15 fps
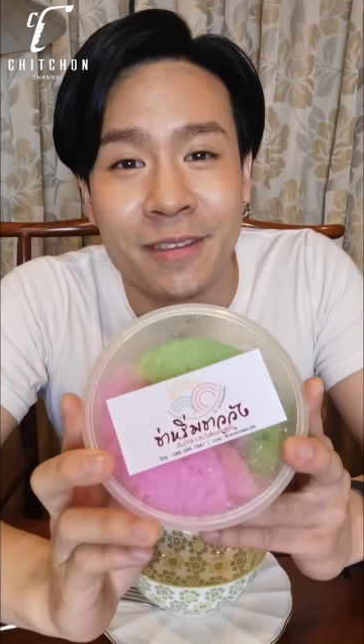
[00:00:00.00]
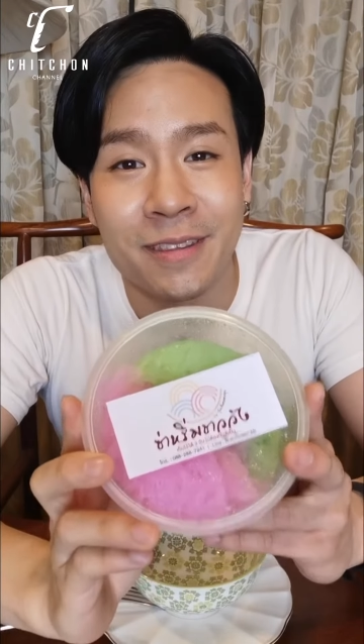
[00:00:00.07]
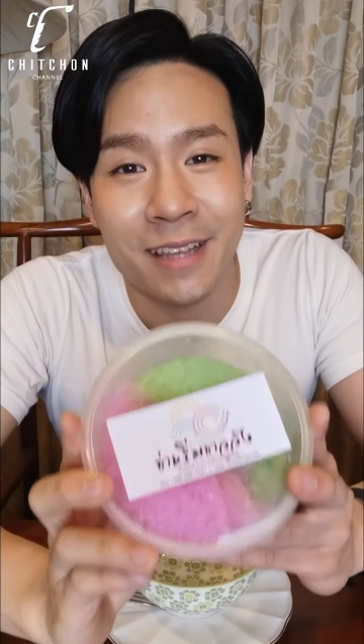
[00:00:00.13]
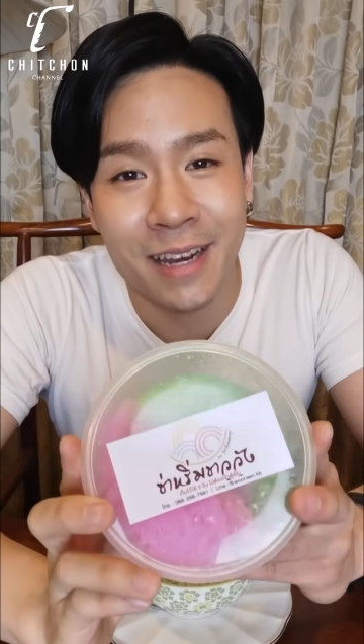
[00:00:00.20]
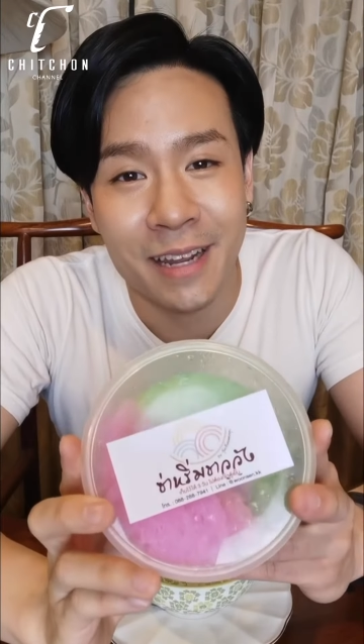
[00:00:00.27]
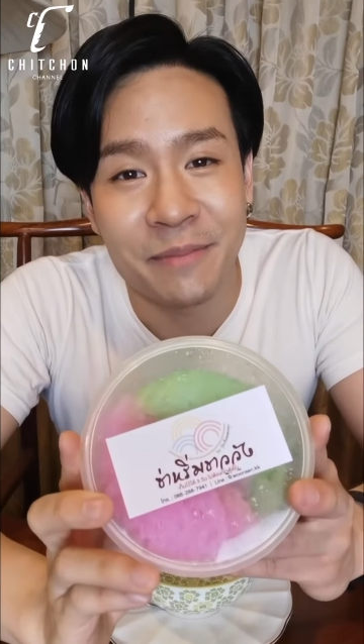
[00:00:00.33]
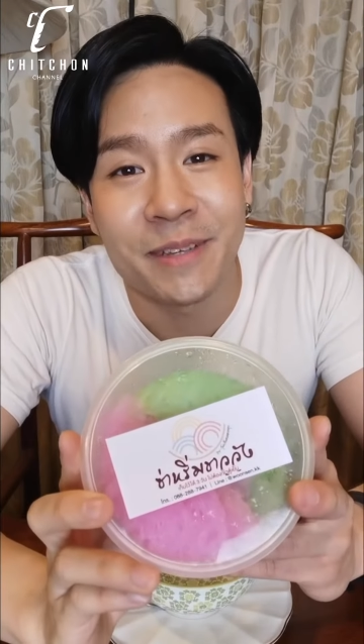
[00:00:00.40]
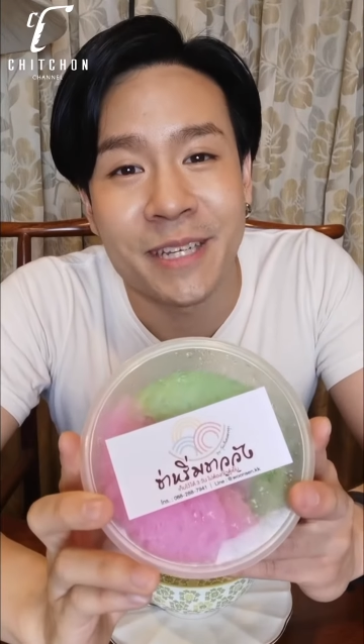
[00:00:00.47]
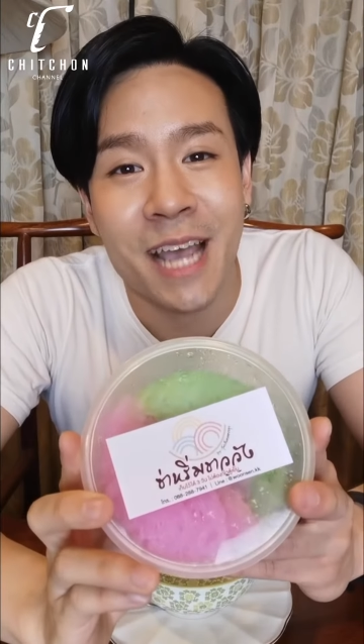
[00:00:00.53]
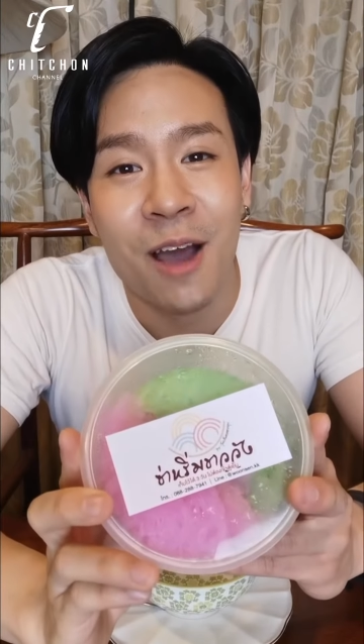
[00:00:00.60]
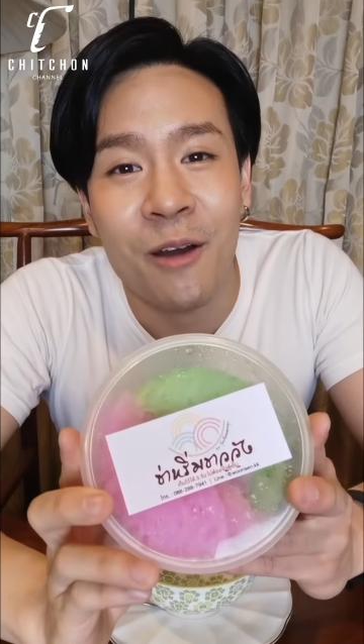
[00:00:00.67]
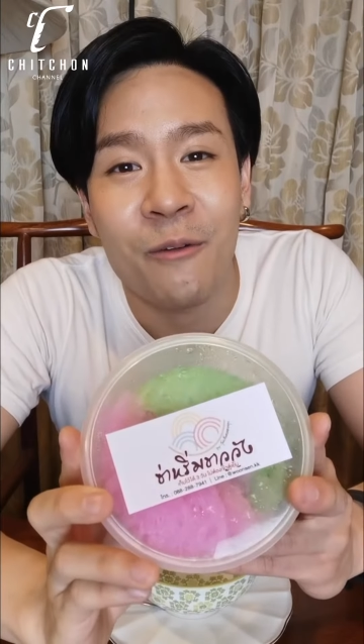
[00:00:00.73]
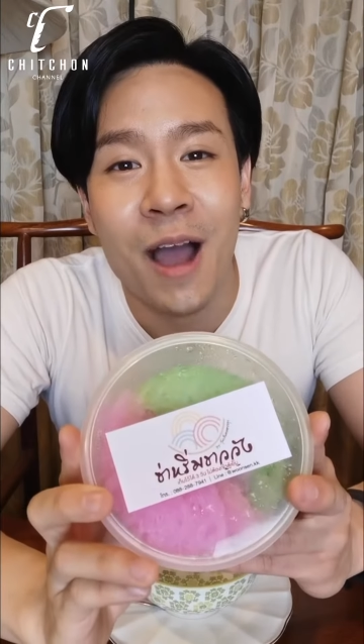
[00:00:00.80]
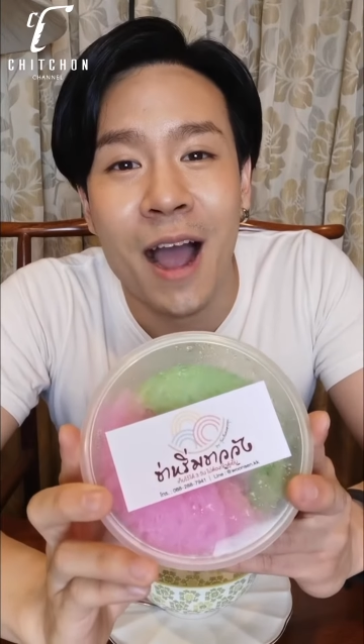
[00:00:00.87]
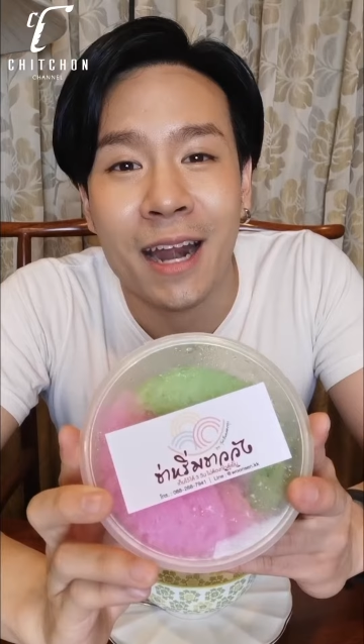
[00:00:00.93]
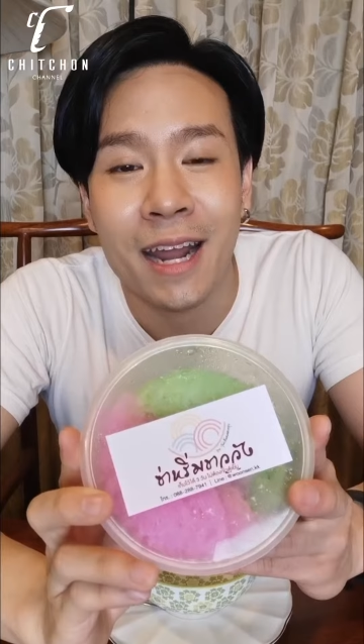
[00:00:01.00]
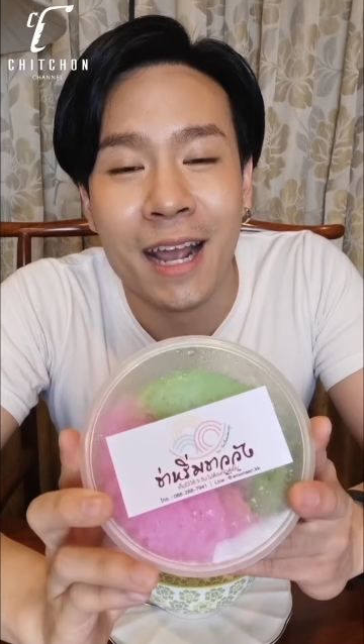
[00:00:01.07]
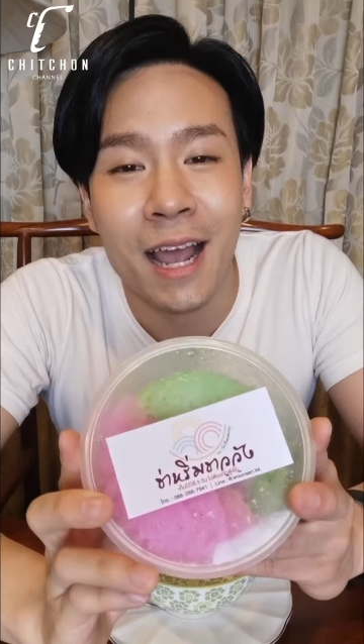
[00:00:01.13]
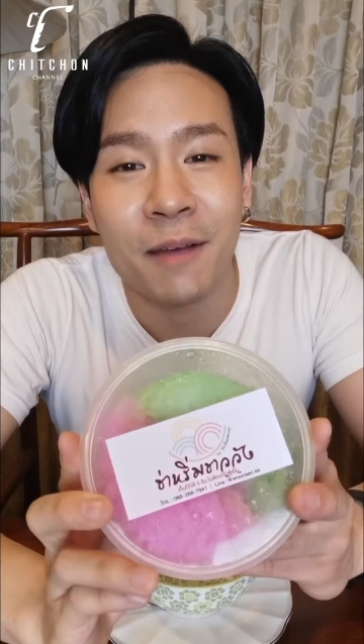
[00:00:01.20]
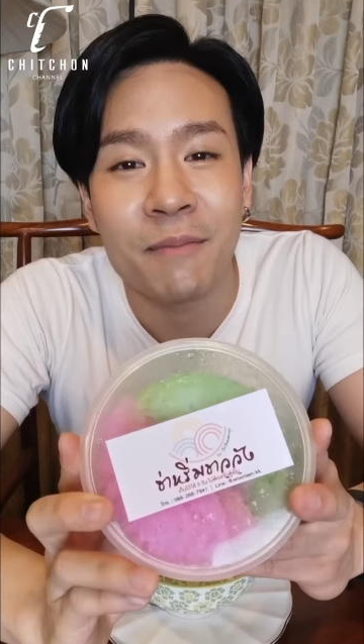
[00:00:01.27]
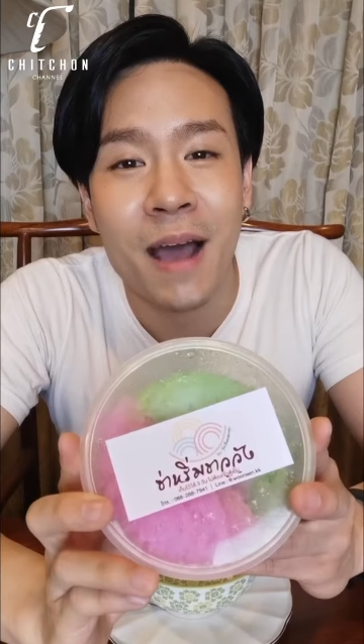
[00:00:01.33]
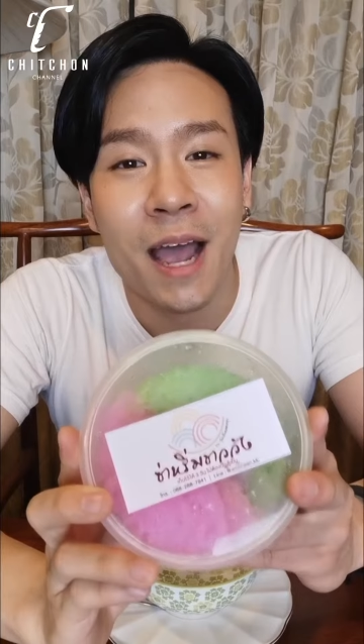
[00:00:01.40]
สลิ่มชาววังนะ
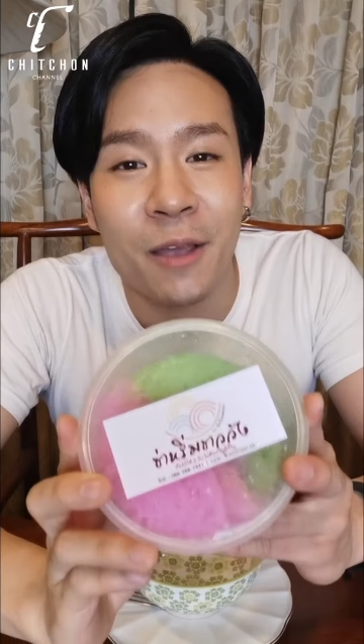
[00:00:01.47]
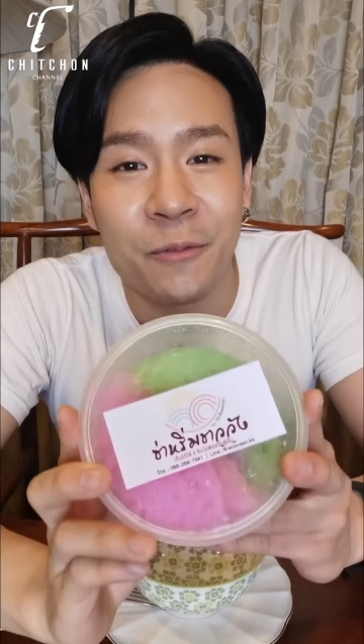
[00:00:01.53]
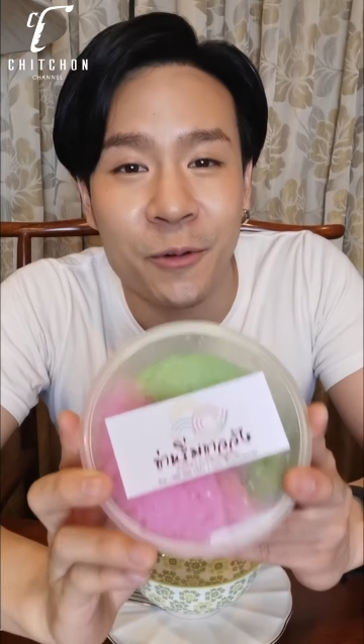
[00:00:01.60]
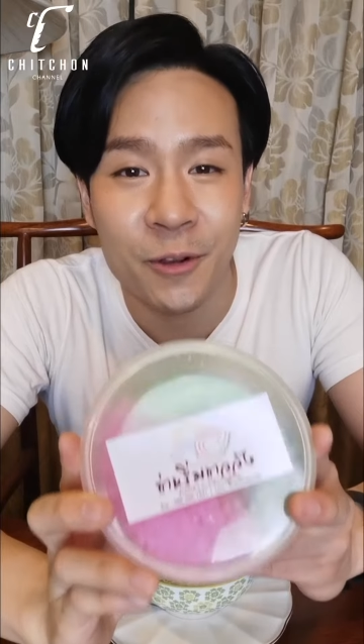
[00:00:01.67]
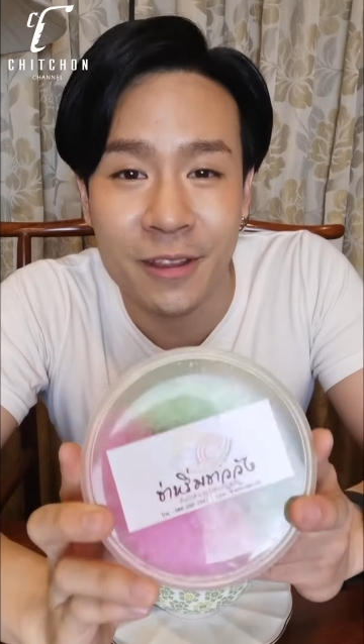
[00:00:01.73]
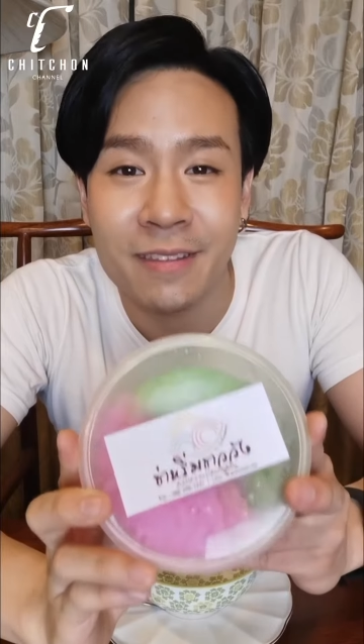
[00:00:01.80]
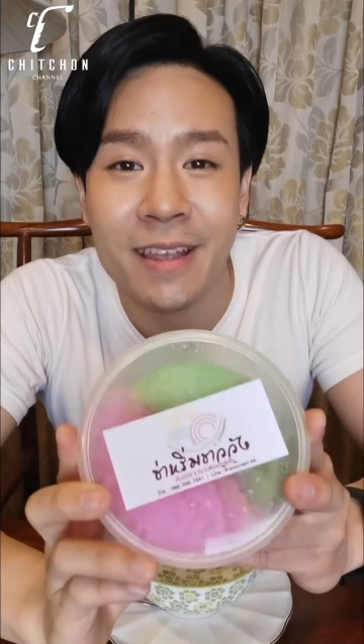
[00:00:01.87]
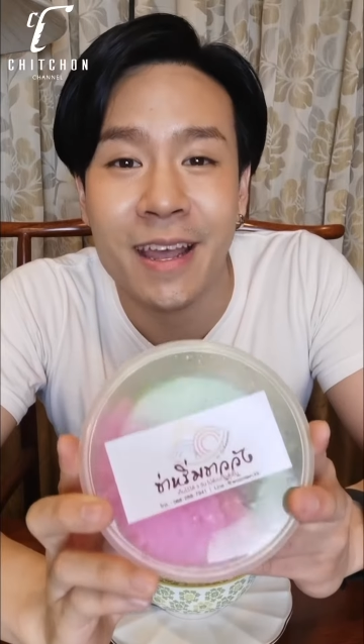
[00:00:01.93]
คะบายวุ้น